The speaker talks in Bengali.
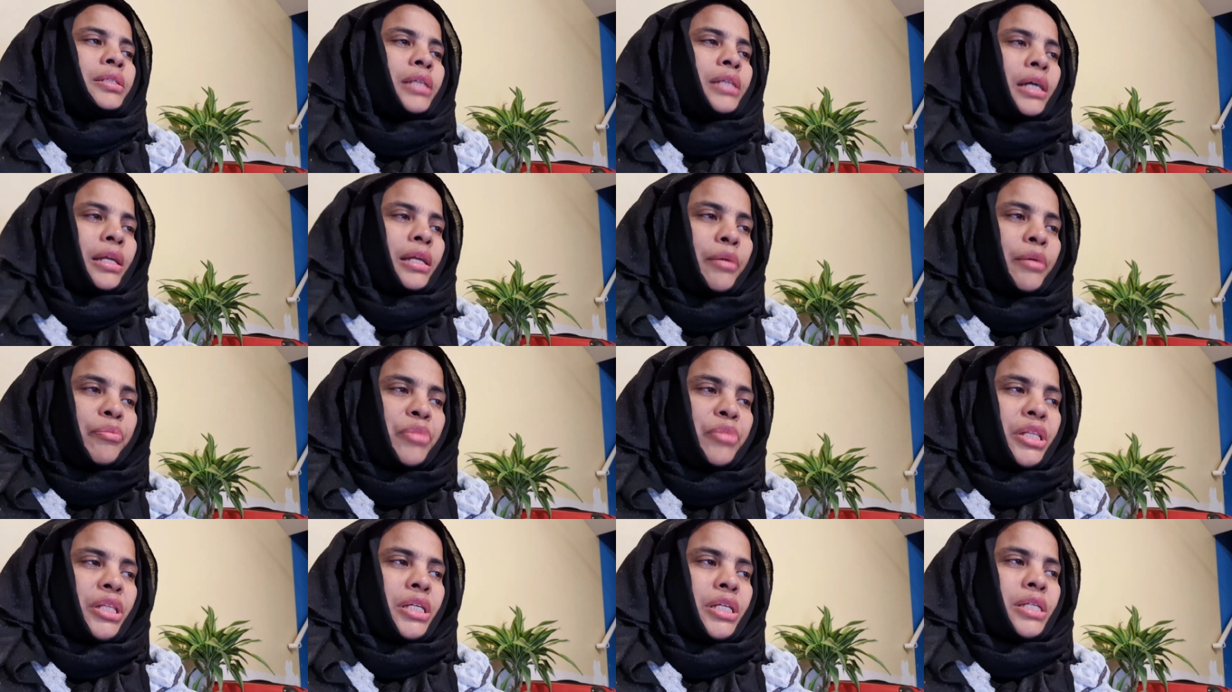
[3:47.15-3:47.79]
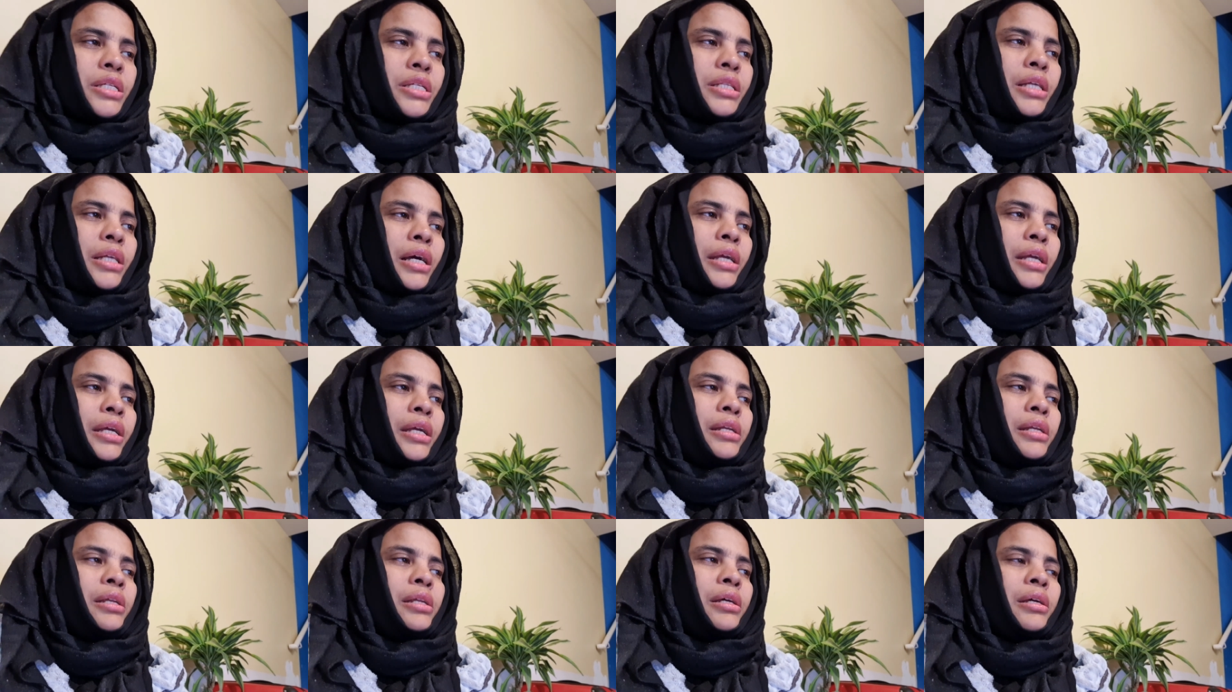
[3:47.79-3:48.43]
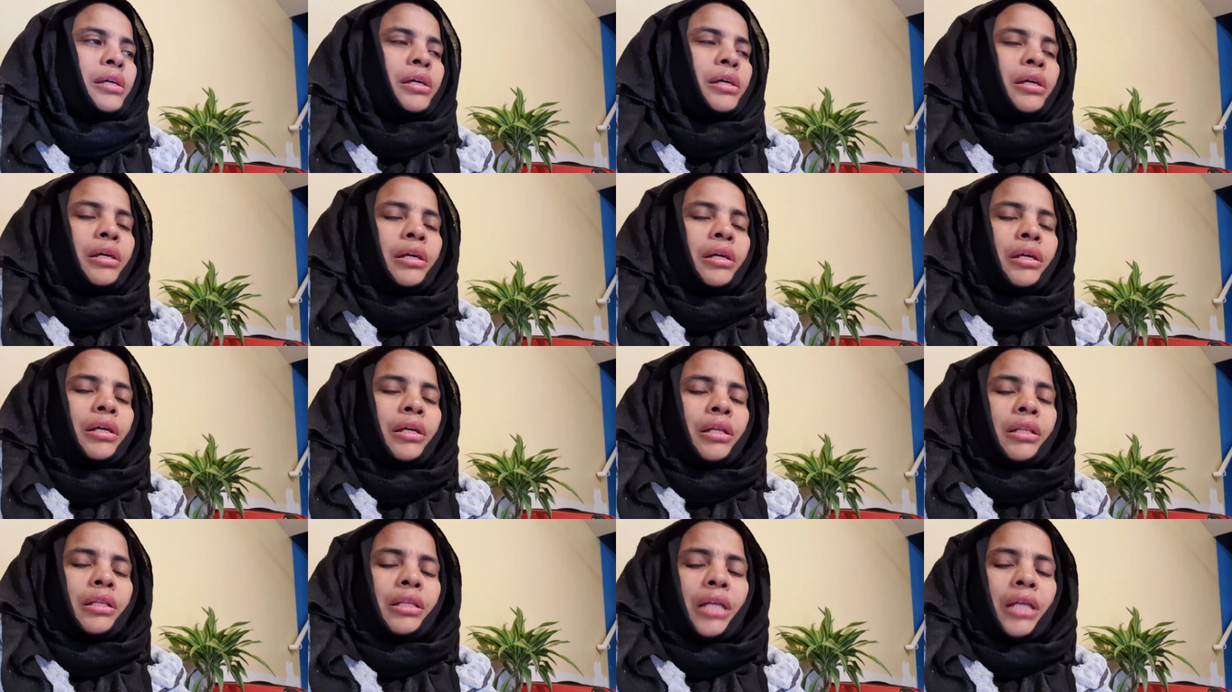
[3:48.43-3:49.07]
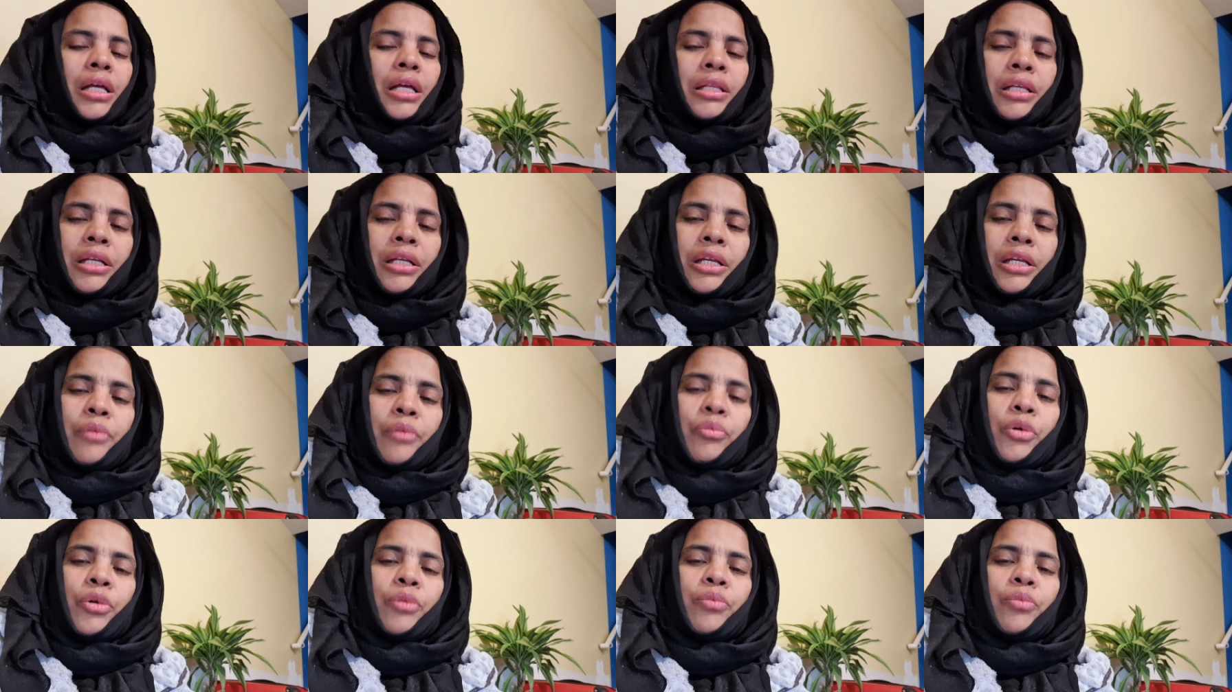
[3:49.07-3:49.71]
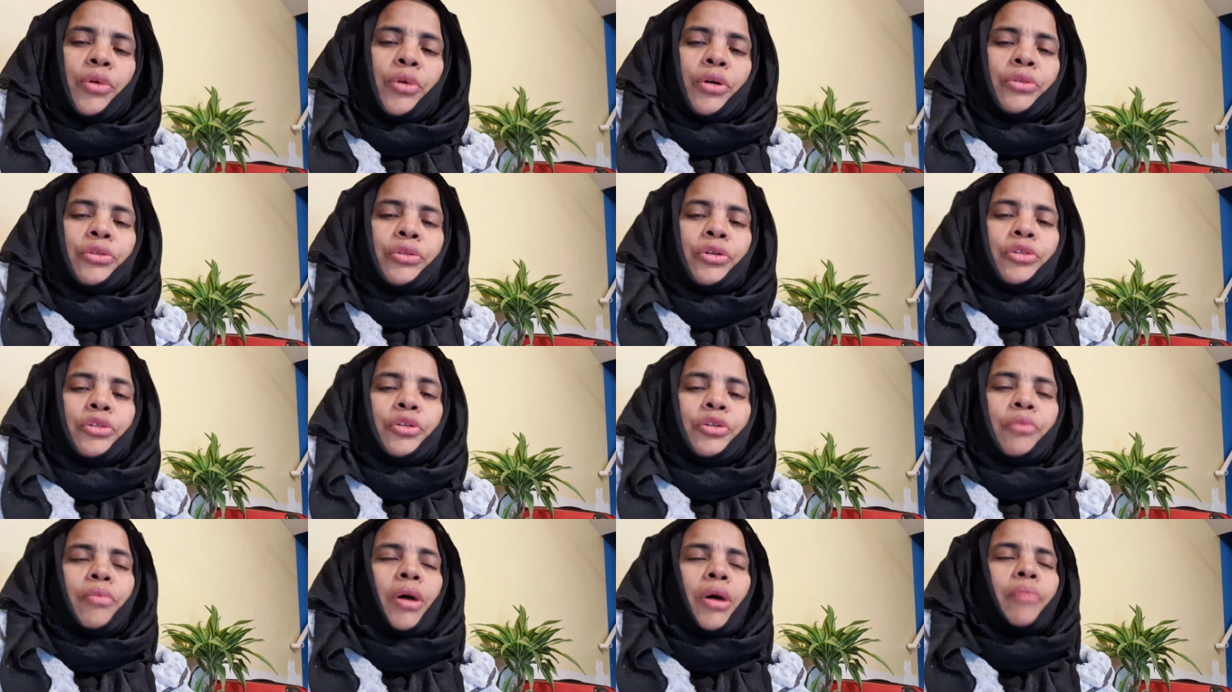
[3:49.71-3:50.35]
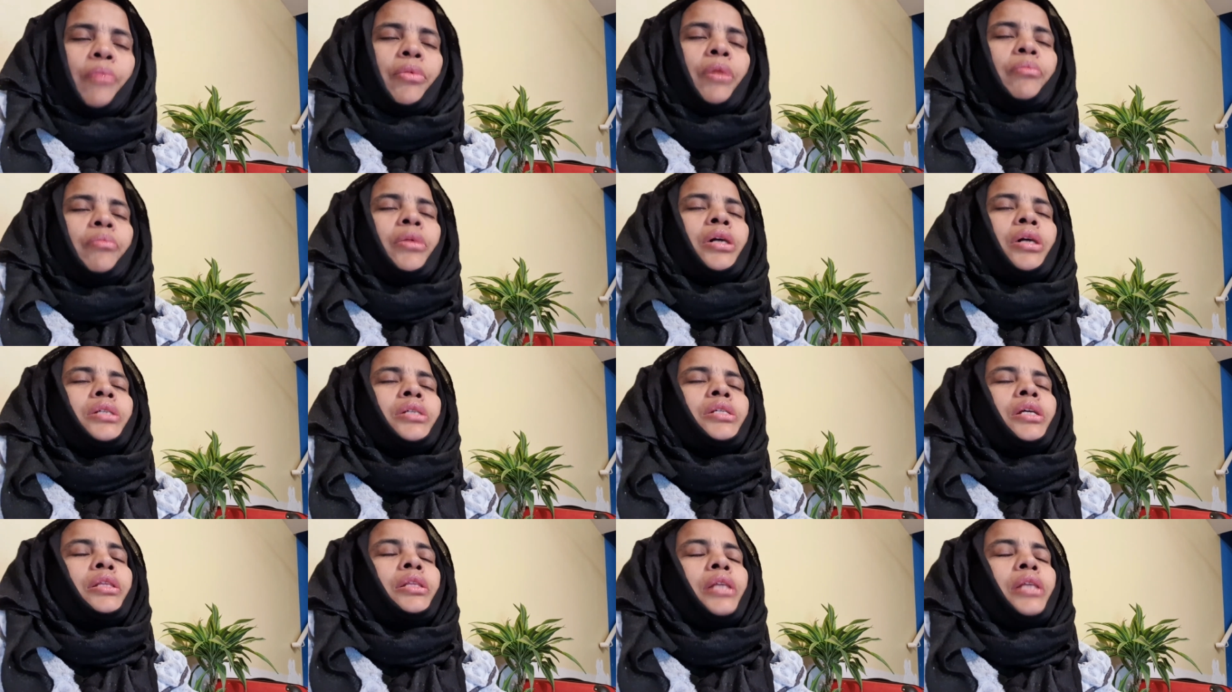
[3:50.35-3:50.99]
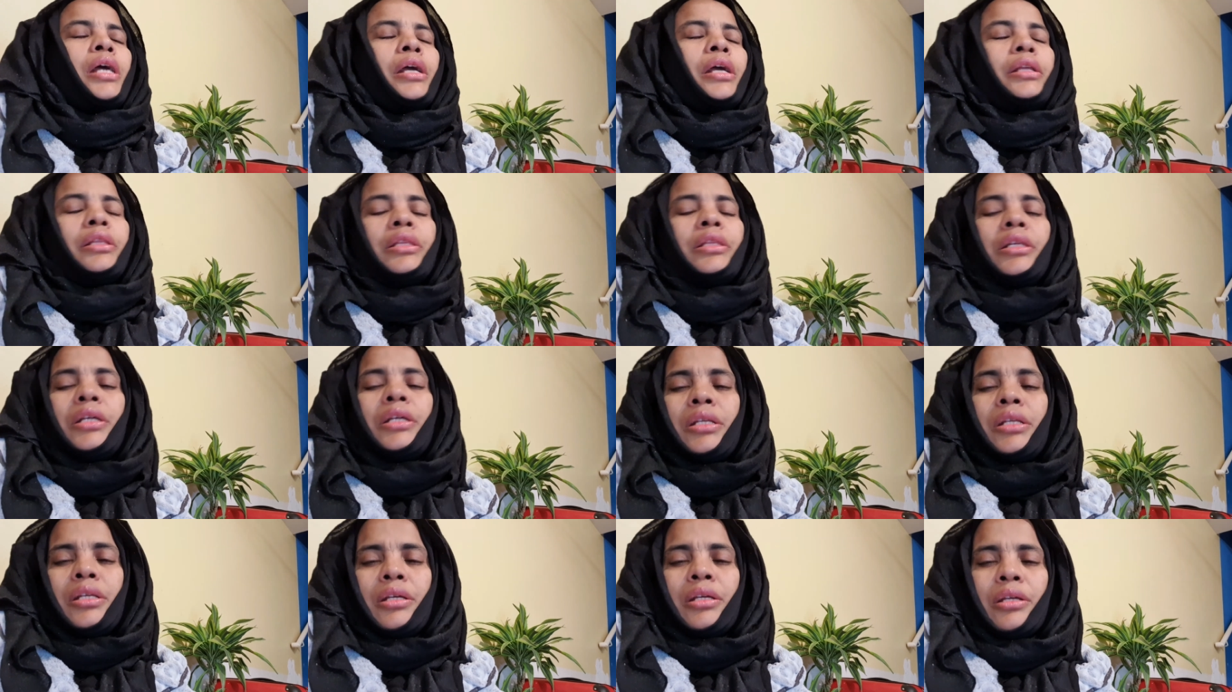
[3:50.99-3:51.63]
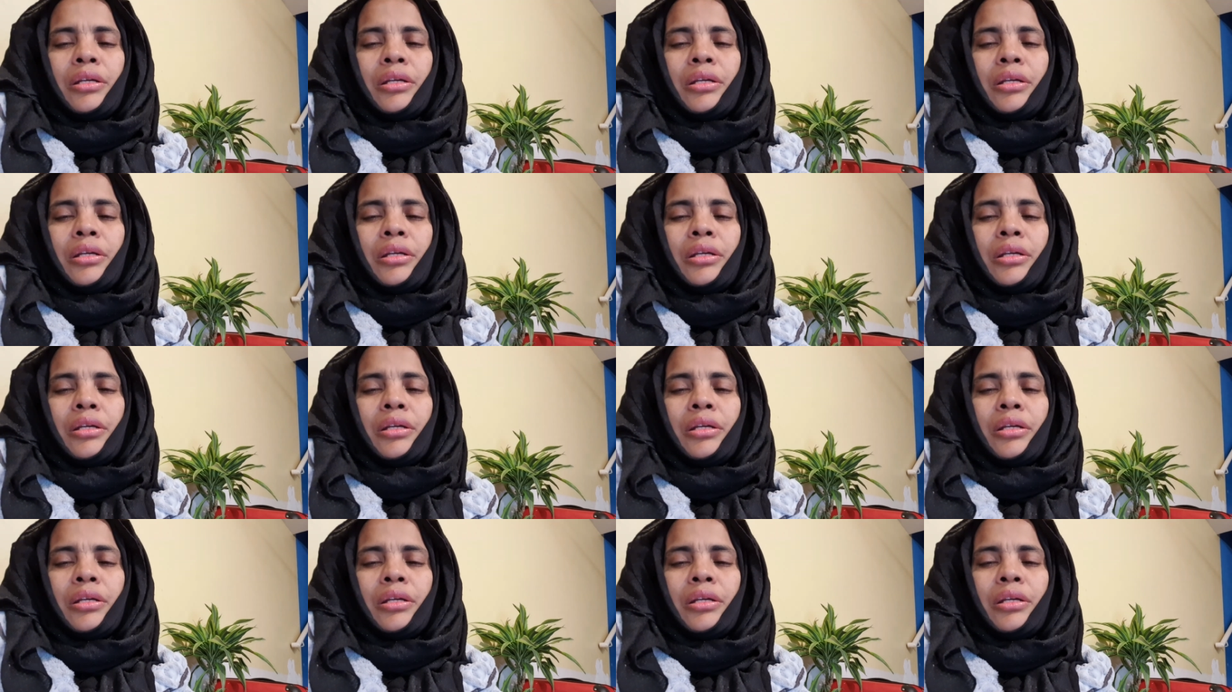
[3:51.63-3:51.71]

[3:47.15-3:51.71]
যারা বিদেশ থাকেন তাদেরকে বলবো অন্তত বাবা মার সাথে একদিন